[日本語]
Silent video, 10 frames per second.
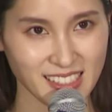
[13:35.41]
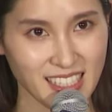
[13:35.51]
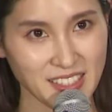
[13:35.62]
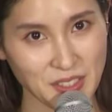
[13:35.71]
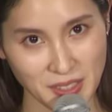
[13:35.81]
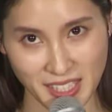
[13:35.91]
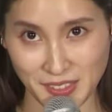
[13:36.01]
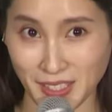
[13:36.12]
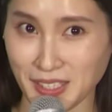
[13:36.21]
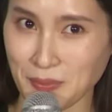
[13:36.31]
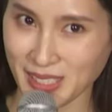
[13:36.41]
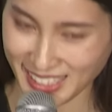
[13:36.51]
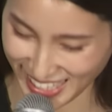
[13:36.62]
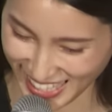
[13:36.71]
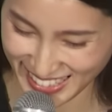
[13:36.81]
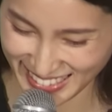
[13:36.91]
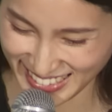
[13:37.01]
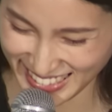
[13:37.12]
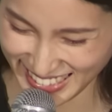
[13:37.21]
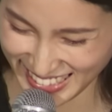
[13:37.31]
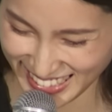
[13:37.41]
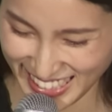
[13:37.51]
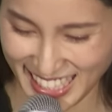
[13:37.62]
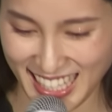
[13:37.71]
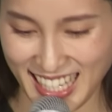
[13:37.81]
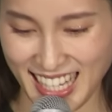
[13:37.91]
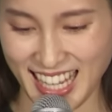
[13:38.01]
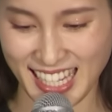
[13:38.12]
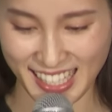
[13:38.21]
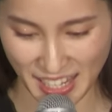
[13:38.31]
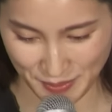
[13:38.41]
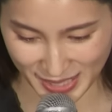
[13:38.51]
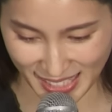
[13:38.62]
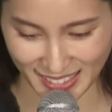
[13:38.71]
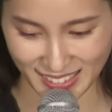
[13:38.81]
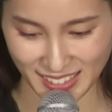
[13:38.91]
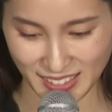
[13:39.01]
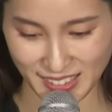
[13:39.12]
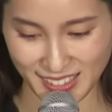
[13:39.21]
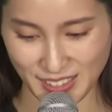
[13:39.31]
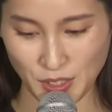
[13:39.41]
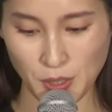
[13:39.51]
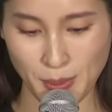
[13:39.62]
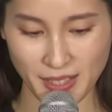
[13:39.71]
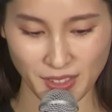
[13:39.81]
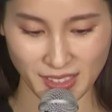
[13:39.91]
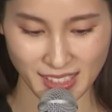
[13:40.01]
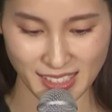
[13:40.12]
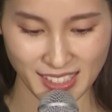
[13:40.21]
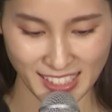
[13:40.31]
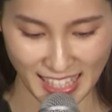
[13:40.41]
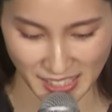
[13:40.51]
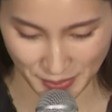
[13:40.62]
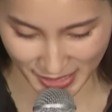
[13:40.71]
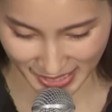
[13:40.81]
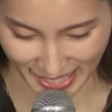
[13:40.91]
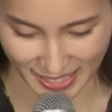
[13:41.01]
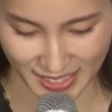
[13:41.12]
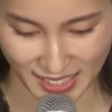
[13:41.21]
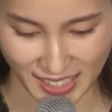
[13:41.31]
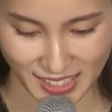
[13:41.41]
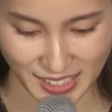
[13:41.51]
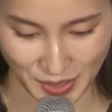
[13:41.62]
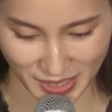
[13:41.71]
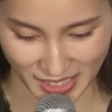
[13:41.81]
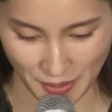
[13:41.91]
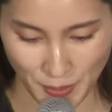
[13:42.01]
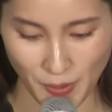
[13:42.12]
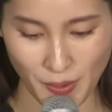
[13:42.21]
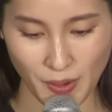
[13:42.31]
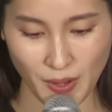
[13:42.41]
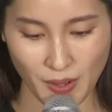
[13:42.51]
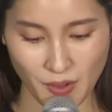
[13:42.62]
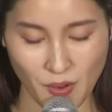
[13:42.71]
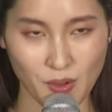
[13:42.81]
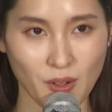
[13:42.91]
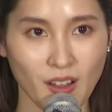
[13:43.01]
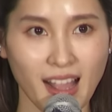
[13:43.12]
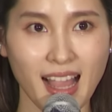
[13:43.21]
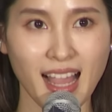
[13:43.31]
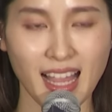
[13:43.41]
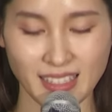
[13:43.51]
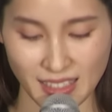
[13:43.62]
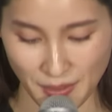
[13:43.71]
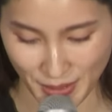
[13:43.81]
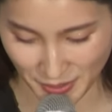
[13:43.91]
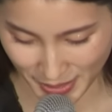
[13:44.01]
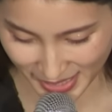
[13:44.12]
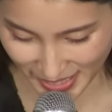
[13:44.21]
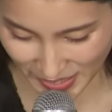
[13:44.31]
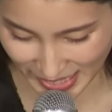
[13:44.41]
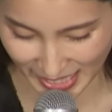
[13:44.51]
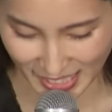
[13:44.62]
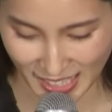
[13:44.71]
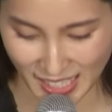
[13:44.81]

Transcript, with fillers: ちゃんと来てくれてますか影山さんクローバーの季節になりました少しでも心が温まりますように